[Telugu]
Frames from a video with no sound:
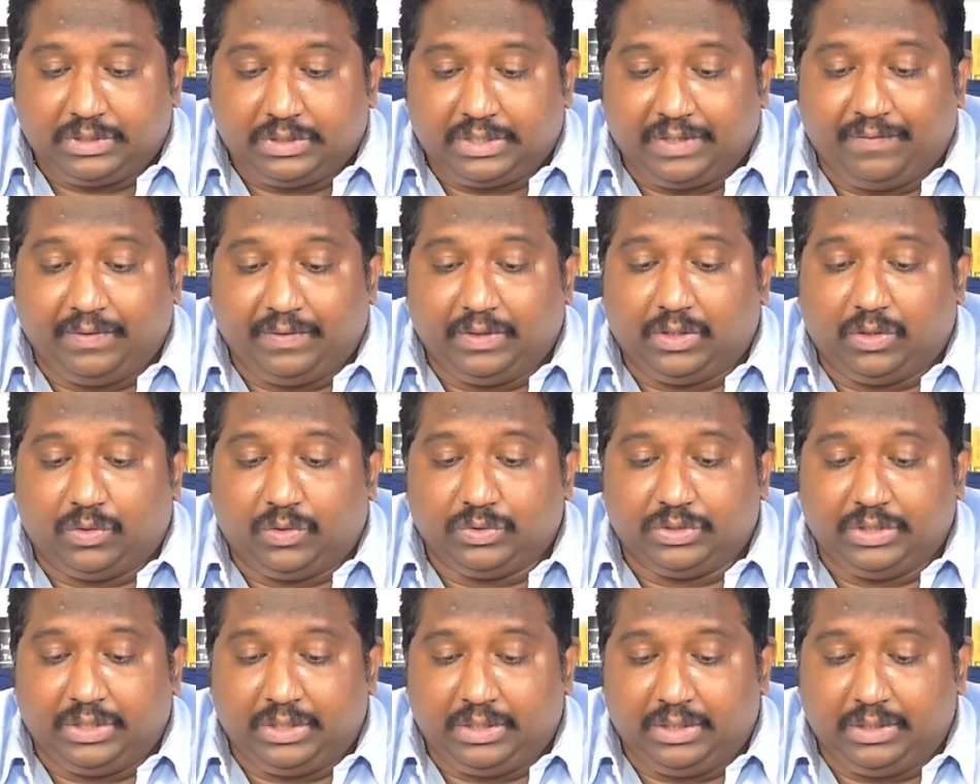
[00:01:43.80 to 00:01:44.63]
సెవెన్
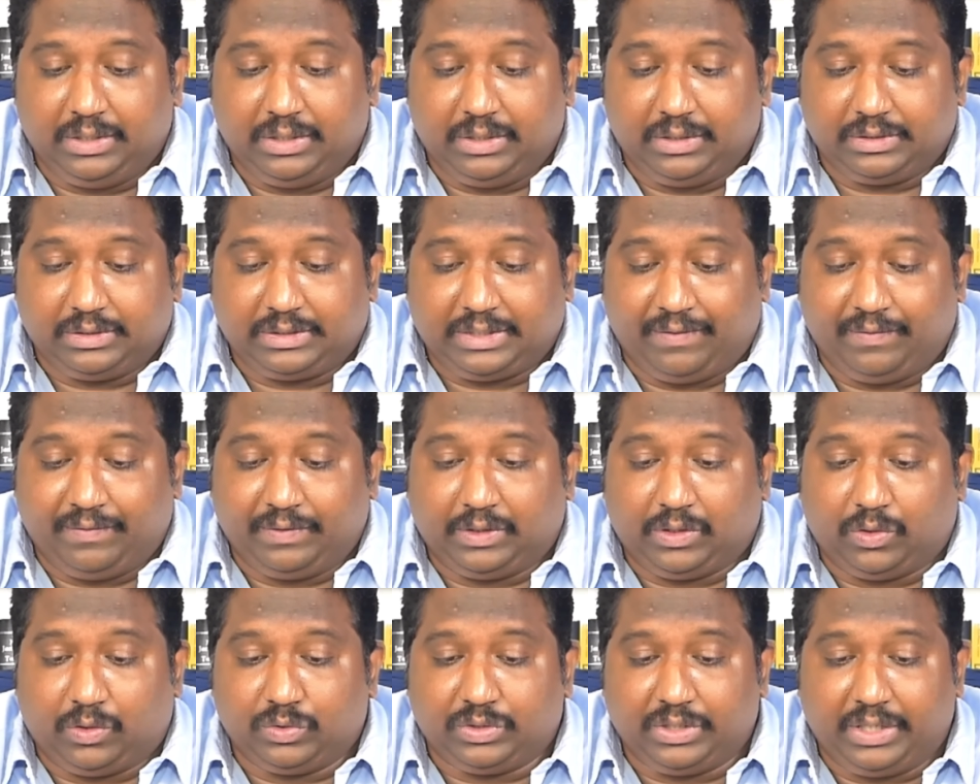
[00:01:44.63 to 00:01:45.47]
థౌజండ్
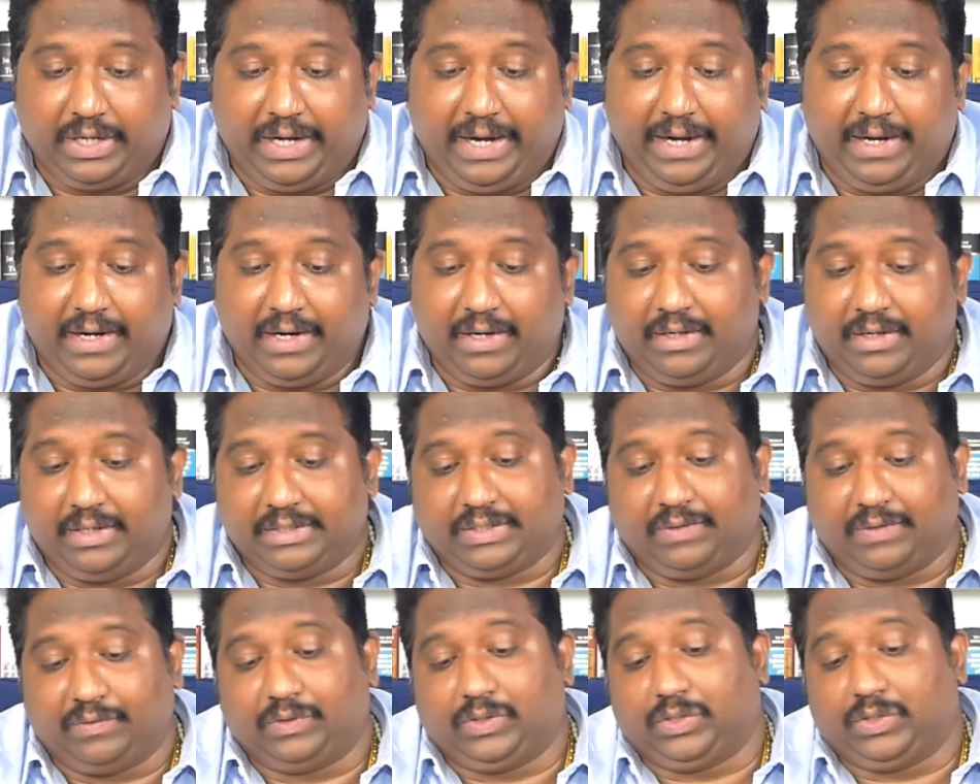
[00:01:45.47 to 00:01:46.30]
సెవెన్ థౌజండ్ ఎయిట్ హండ్రెడ్
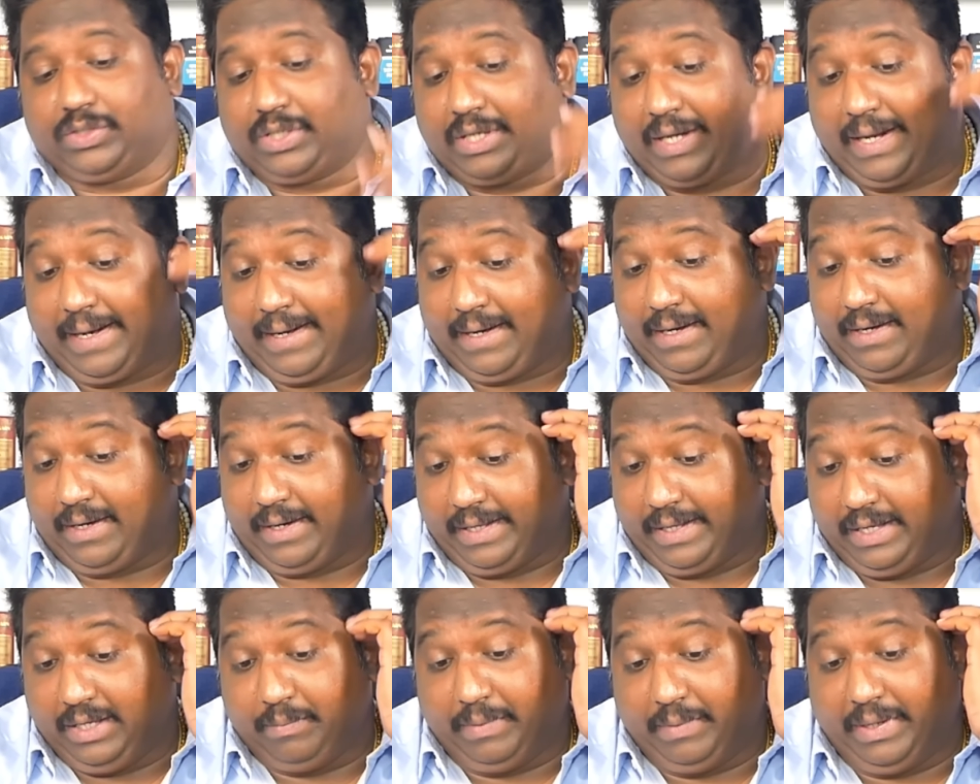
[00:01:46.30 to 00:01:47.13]
సెవెన్ థౌజండ్ నైన్
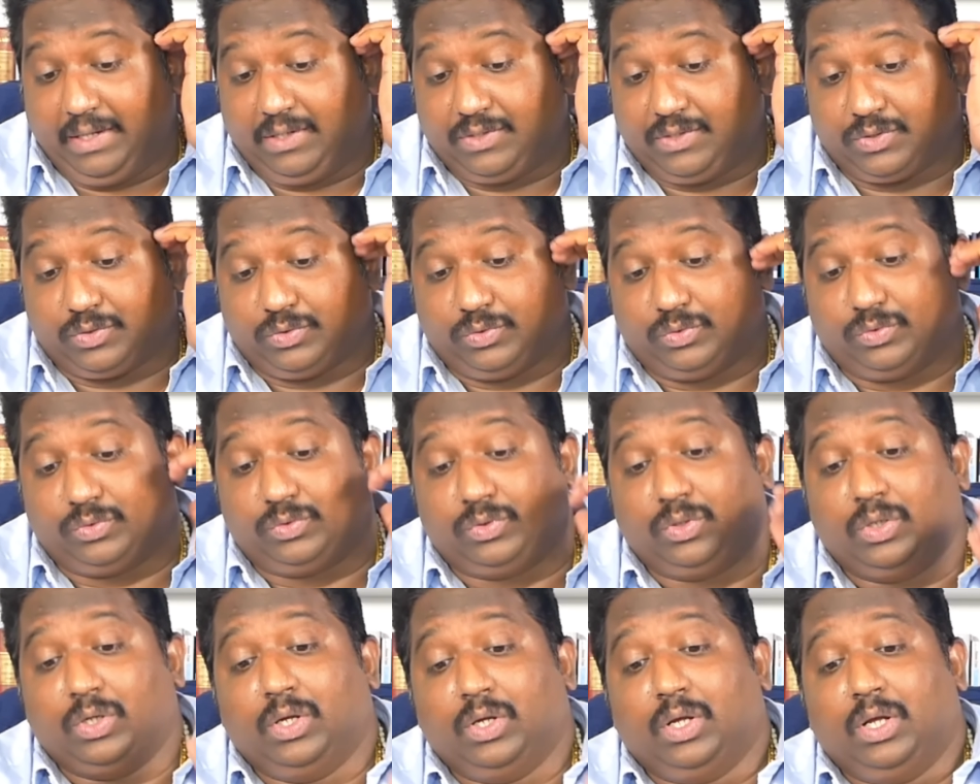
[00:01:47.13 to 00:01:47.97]
హండ్రెడ్ ఈమెయిల్స్
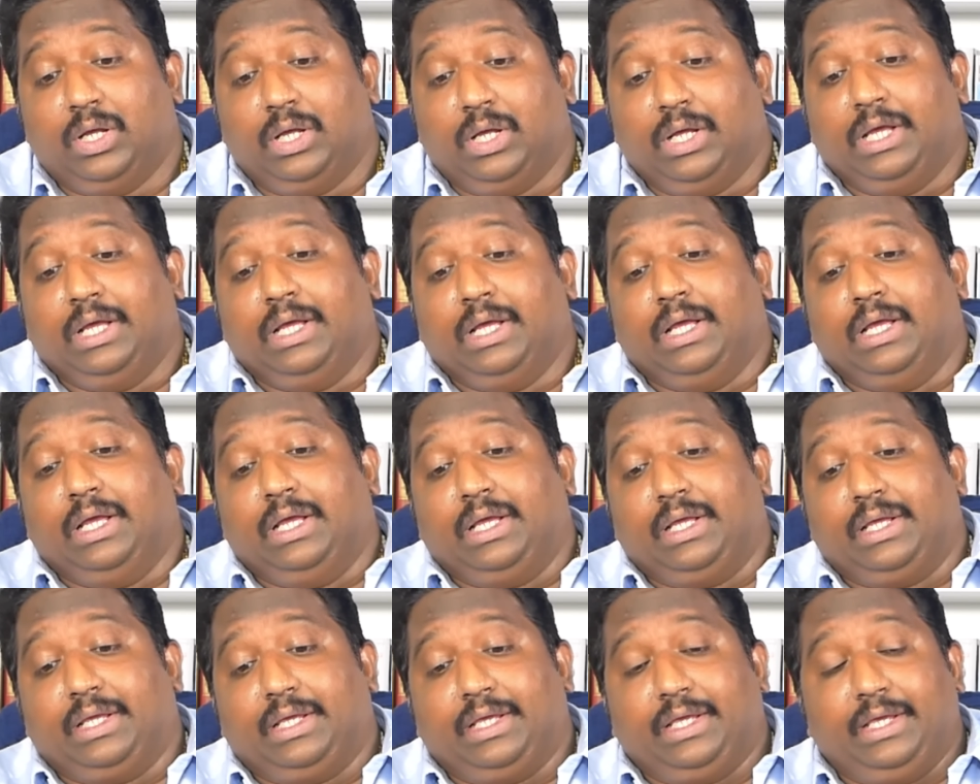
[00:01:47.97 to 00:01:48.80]

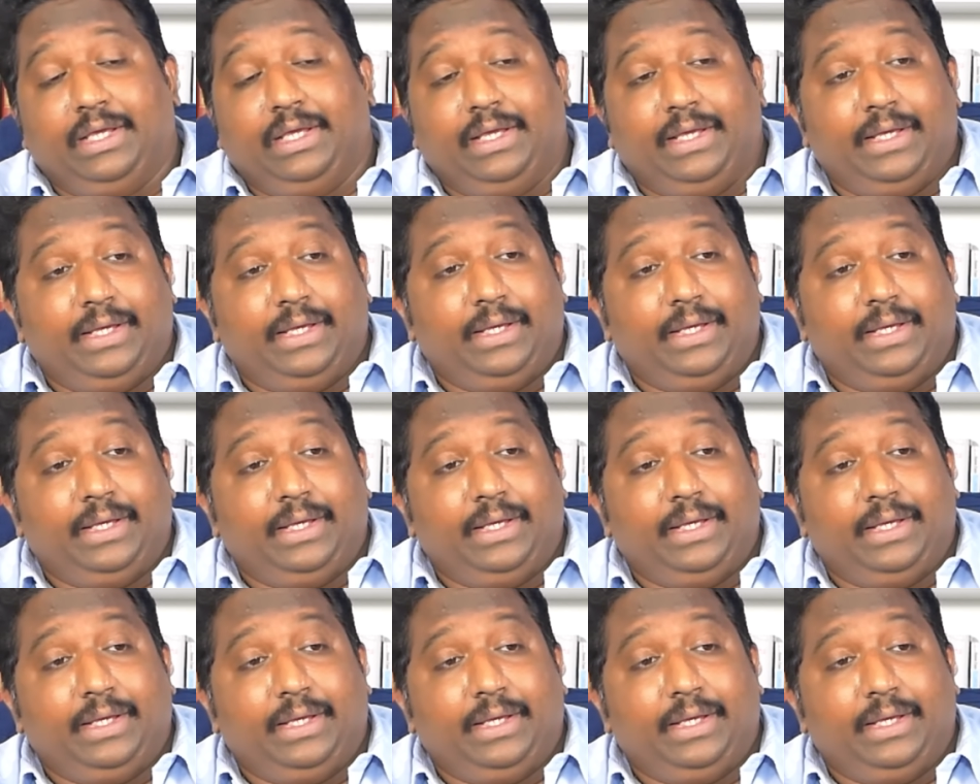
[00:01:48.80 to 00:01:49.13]
ఈ